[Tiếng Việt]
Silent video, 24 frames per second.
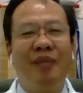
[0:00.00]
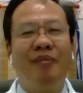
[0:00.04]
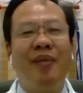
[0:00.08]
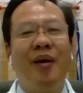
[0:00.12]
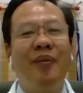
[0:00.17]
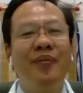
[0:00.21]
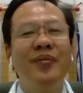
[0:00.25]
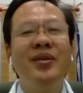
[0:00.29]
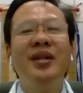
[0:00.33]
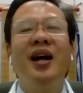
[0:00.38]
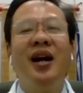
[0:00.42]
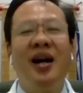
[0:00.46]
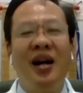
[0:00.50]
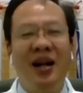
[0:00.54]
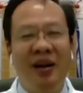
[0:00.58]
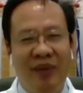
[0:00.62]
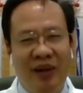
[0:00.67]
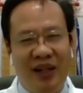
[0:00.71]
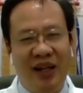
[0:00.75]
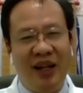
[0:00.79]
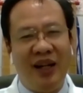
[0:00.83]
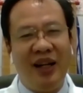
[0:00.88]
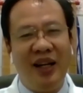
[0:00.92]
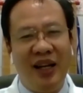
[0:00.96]
nó bóng nhờn
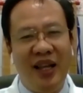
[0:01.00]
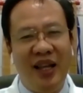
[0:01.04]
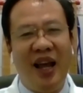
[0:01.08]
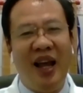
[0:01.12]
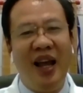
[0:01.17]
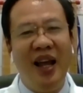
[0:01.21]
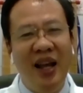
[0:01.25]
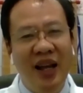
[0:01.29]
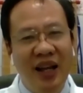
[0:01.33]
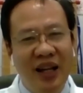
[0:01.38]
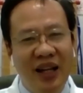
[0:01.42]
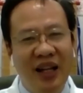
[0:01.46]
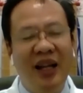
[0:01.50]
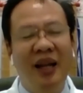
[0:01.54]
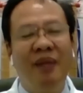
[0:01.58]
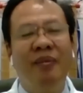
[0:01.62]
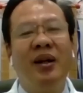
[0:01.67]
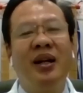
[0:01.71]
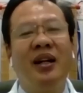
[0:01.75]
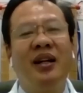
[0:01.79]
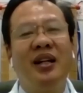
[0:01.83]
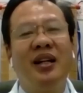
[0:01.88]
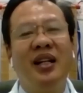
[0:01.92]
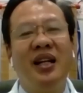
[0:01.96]
mình rất là dễ thì
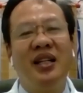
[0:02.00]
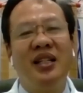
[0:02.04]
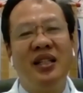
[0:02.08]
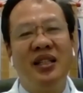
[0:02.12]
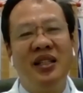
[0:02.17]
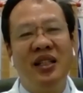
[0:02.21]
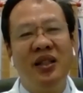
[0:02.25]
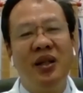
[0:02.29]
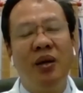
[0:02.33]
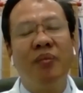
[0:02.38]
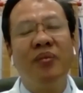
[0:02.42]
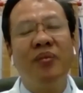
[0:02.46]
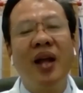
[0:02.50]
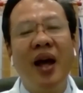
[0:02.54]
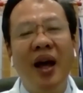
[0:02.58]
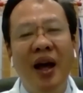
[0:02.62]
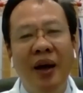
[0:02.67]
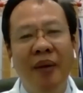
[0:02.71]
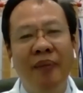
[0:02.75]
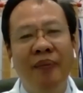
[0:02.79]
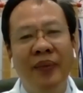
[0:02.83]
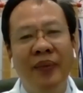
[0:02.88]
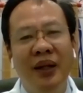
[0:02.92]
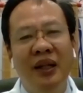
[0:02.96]
mình có thể sử dụng
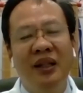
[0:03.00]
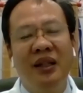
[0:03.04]
thêm